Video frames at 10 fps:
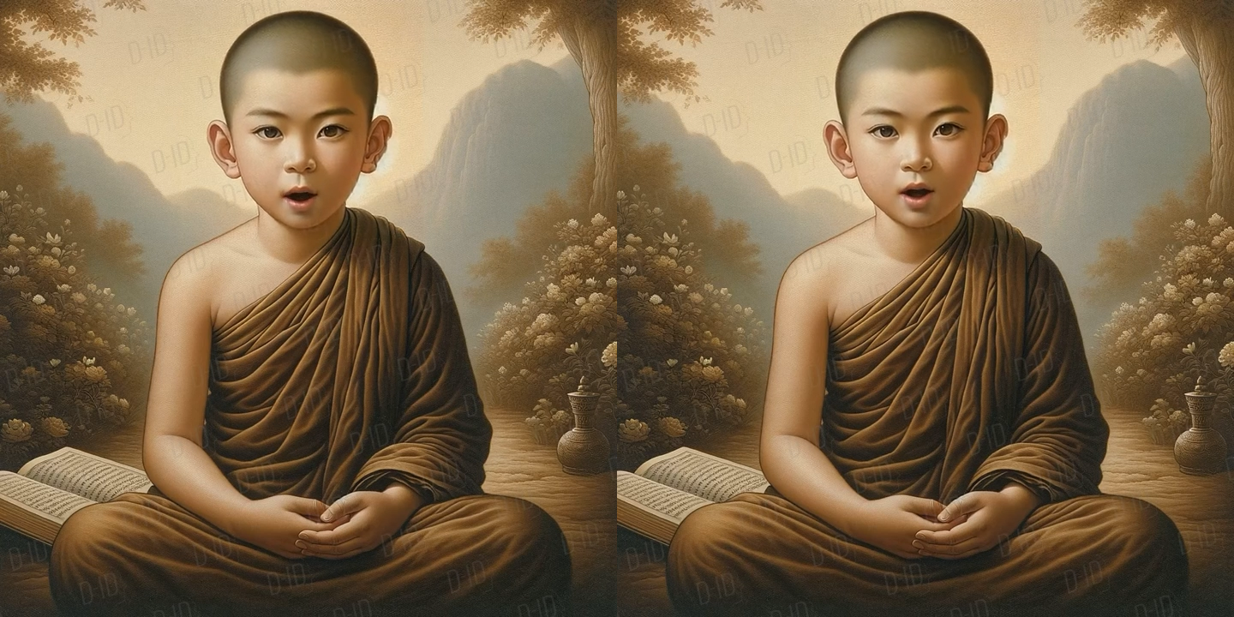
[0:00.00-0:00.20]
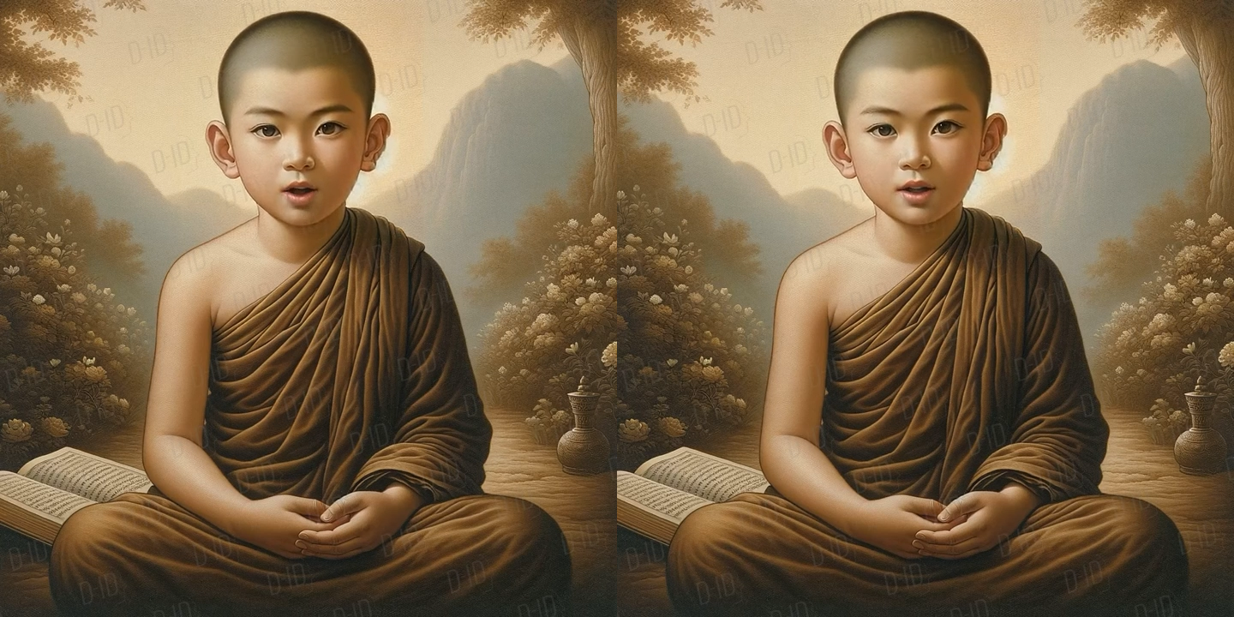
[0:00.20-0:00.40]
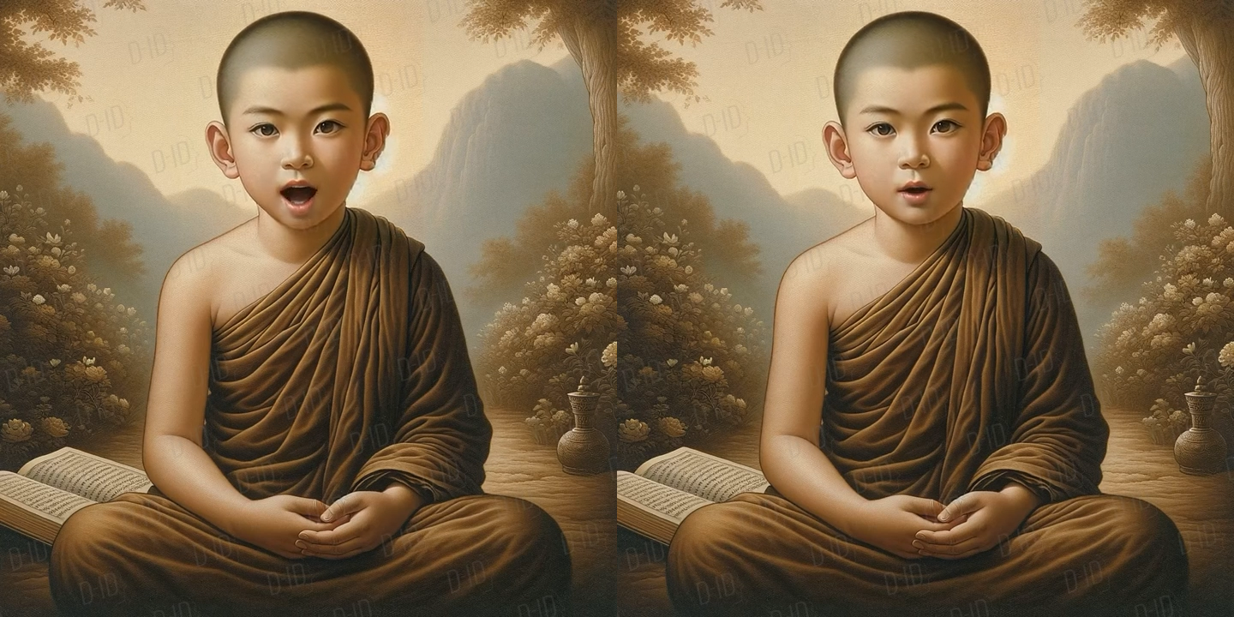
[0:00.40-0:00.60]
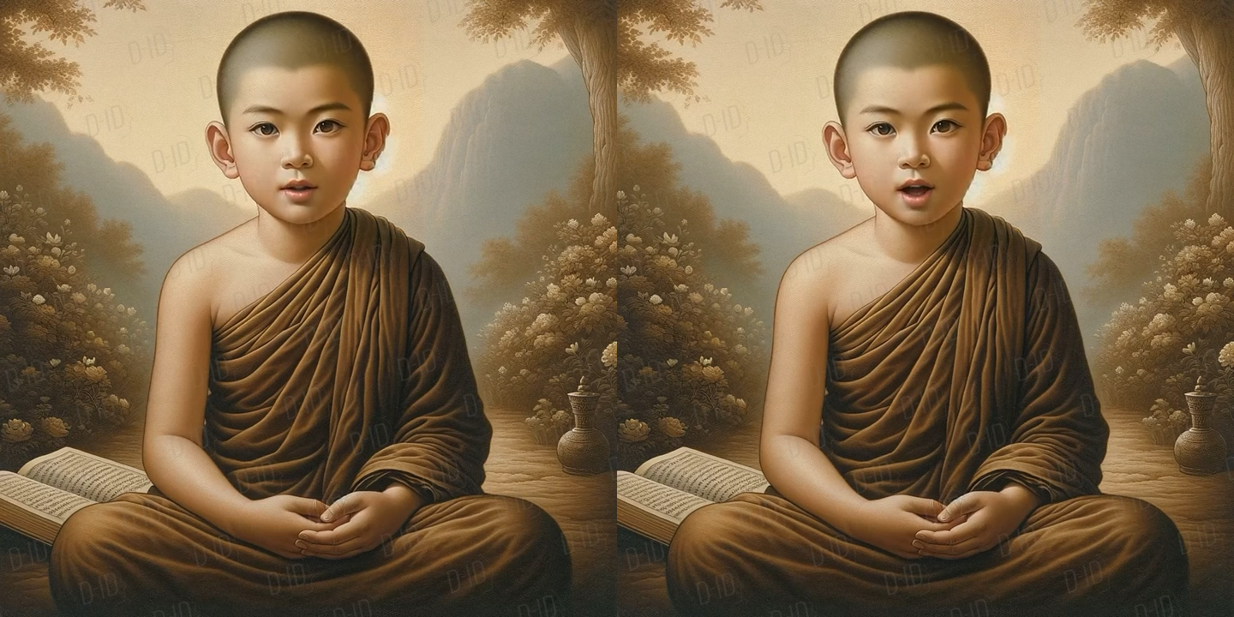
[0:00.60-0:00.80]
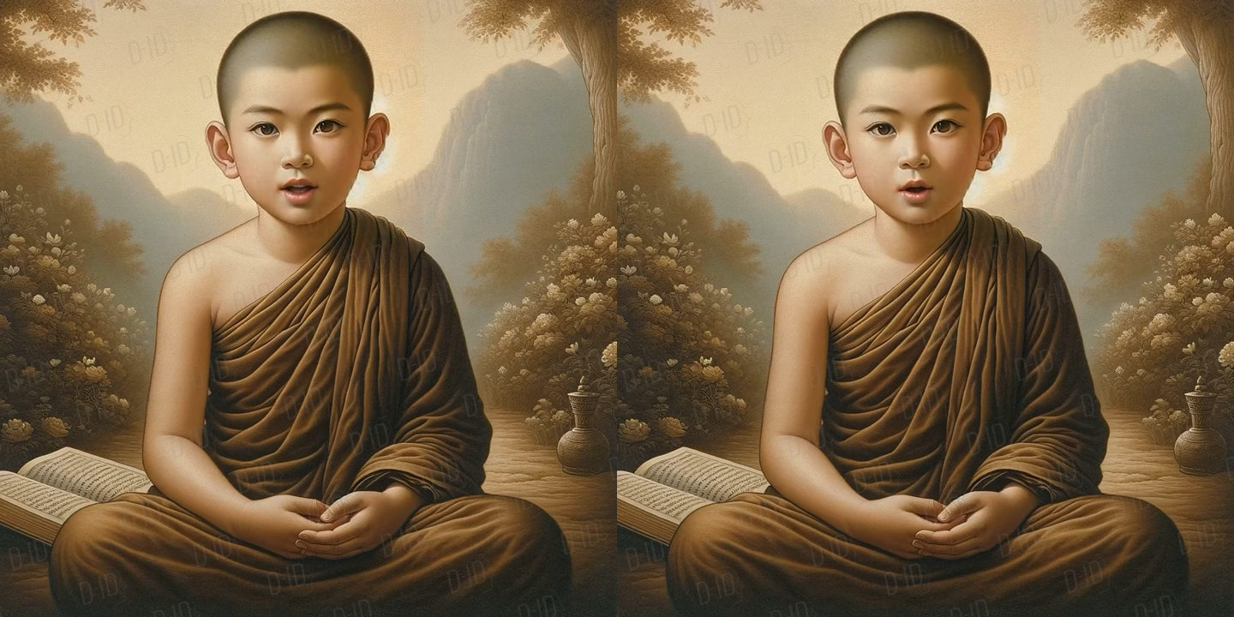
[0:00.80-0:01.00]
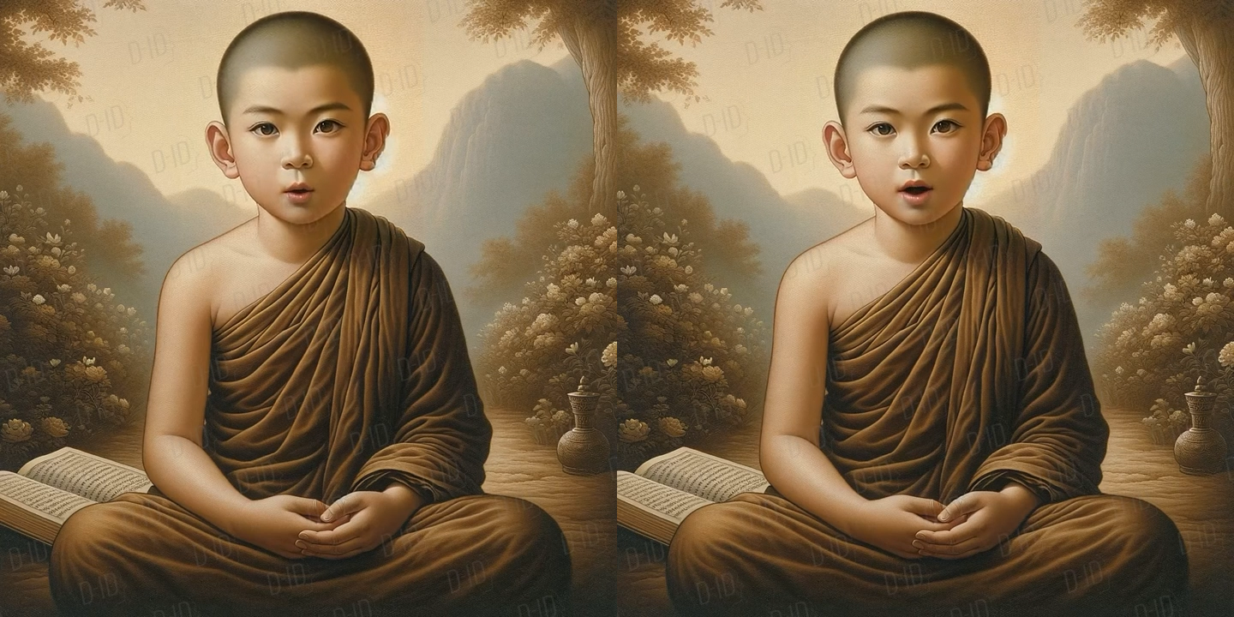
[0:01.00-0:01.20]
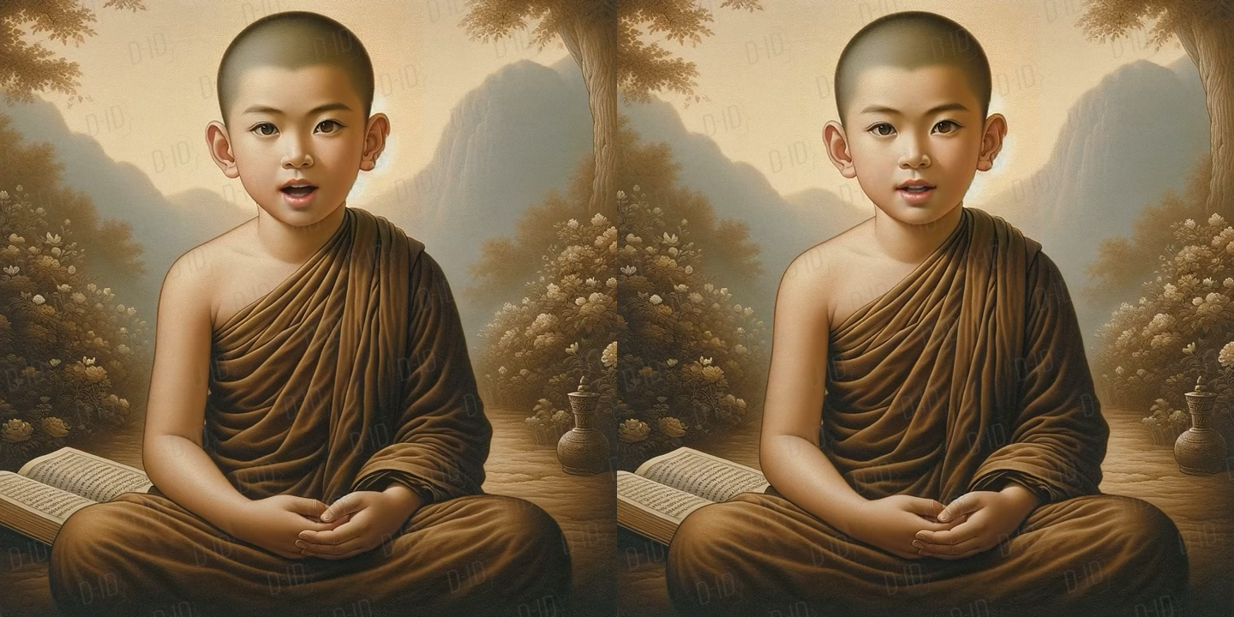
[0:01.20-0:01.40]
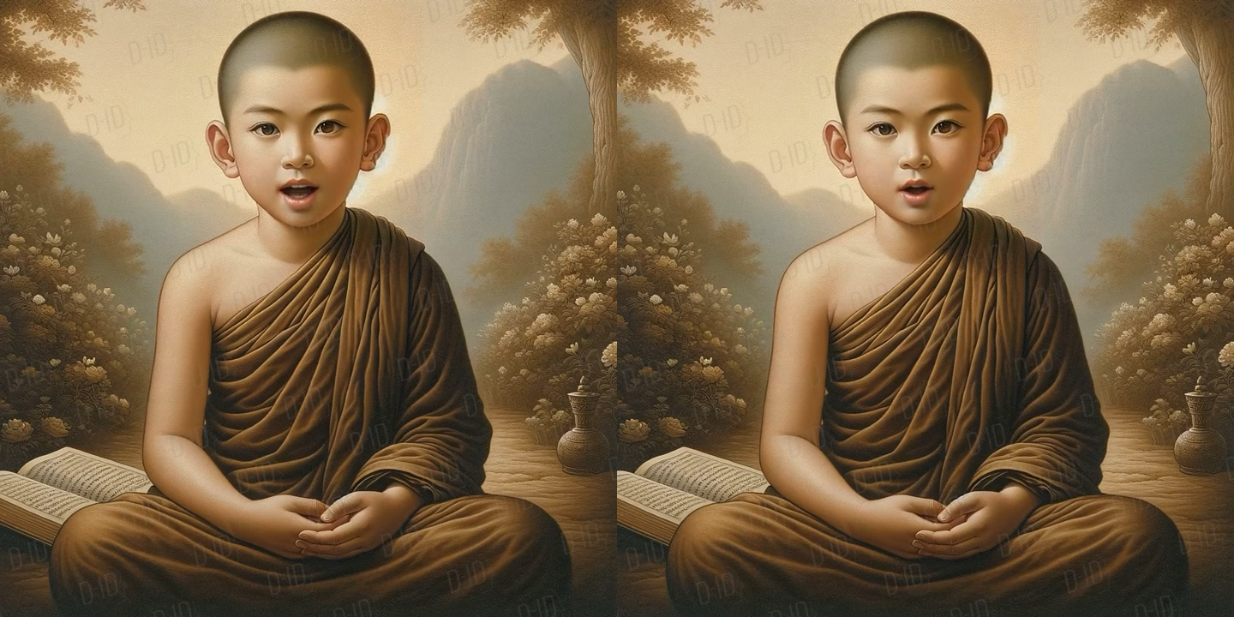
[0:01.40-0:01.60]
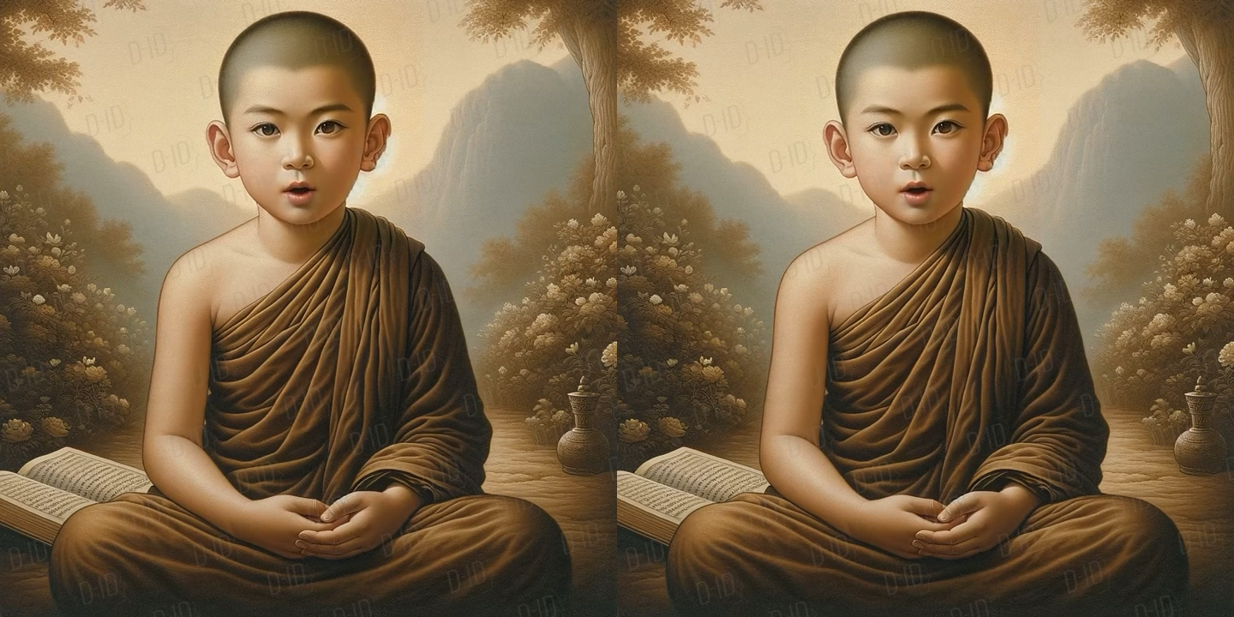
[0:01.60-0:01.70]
而是在于对自我内在